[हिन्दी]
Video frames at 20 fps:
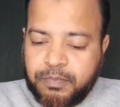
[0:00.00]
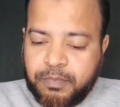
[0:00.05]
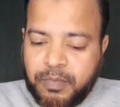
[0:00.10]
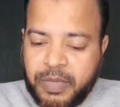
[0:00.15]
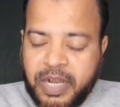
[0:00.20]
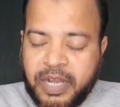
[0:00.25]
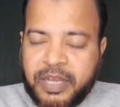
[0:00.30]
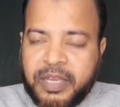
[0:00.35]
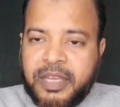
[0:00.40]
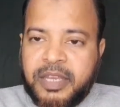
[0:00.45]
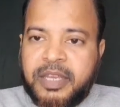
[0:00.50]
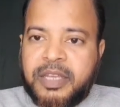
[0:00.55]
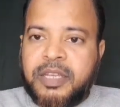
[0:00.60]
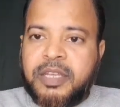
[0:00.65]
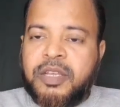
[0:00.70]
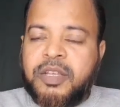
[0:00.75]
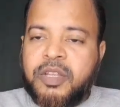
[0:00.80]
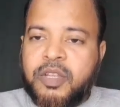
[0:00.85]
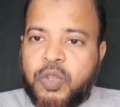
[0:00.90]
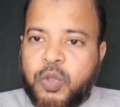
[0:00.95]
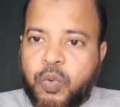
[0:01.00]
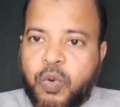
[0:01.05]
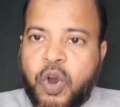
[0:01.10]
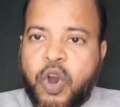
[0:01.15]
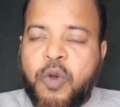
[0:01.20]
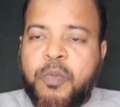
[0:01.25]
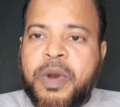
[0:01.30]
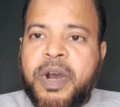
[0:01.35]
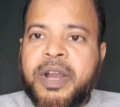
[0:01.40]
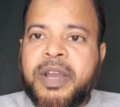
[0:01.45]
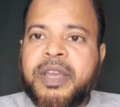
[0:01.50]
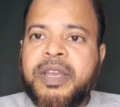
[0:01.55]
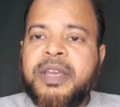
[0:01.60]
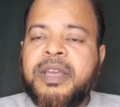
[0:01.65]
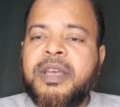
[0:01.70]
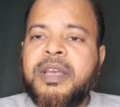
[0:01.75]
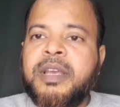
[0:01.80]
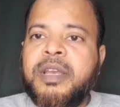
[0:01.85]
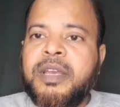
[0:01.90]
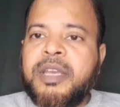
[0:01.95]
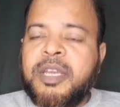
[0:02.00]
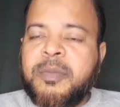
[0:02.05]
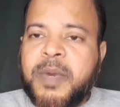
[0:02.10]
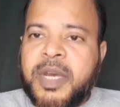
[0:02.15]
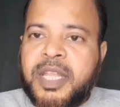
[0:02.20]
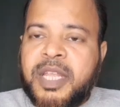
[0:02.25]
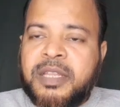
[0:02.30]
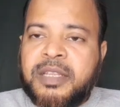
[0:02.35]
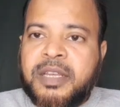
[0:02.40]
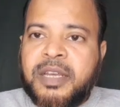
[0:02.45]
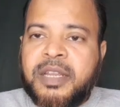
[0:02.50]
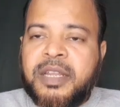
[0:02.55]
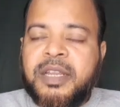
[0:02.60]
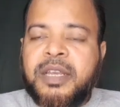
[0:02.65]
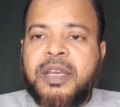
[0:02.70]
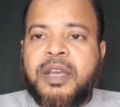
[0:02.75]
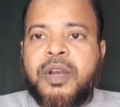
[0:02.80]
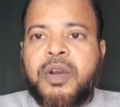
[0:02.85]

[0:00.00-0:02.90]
मांगे दुआओं मांगे इबादत करें